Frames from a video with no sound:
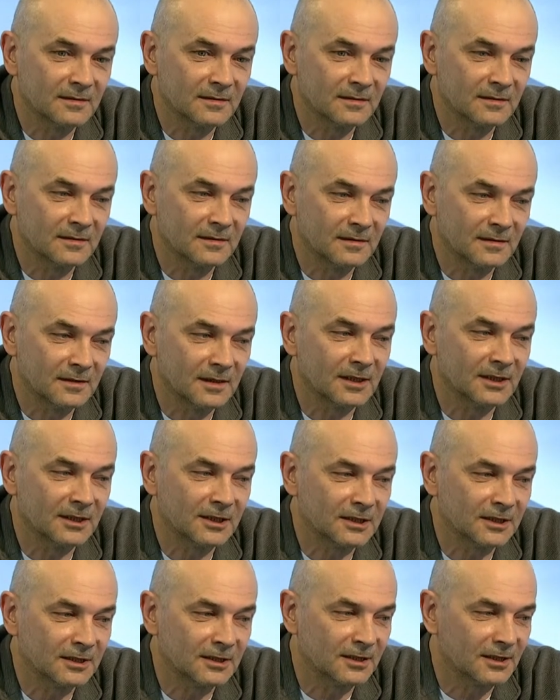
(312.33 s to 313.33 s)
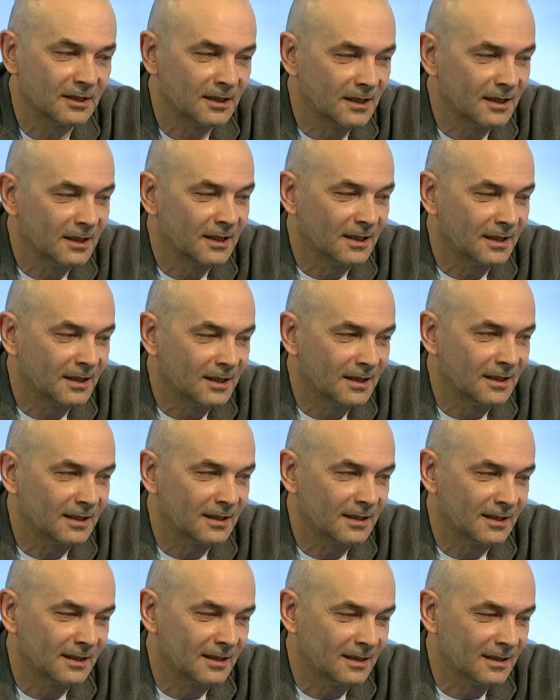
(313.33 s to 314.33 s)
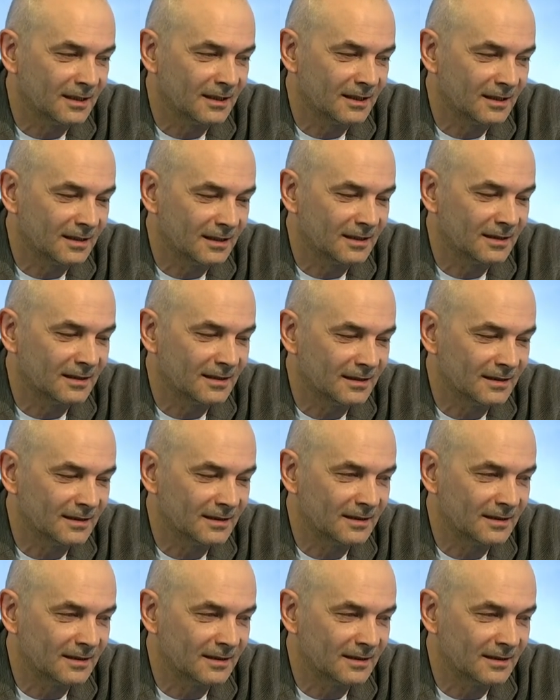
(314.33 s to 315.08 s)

И, конечно же, а,